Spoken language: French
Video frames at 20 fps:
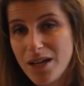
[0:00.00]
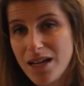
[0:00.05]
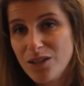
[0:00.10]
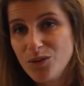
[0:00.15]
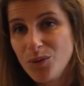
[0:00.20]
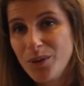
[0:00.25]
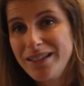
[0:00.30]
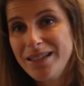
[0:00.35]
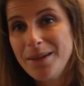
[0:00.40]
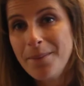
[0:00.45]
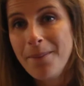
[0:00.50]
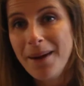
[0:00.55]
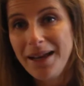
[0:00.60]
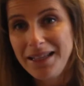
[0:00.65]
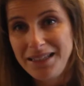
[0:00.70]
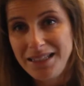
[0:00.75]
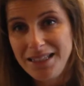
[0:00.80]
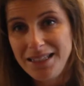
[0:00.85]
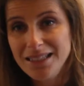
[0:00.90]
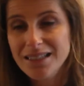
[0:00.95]
et elles ont été
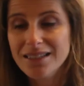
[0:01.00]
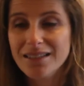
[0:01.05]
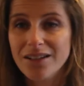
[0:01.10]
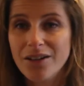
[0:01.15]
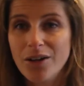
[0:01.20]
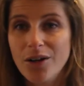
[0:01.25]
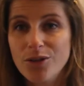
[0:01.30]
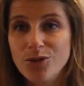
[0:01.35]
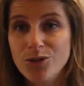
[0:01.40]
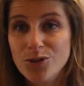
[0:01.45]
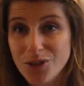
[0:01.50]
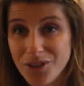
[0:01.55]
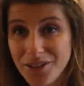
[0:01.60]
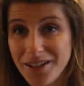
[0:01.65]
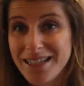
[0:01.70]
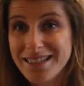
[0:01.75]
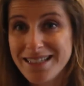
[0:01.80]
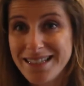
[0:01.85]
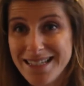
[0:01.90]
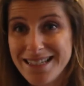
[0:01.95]
bannies euh, jusqu'en
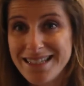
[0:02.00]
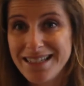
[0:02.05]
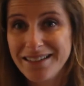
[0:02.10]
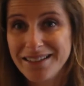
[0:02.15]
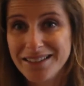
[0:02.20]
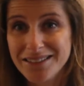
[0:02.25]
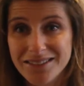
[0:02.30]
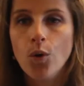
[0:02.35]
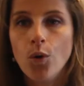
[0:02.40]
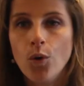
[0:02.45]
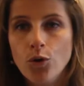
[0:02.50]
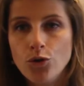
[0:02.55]
dans les années 50.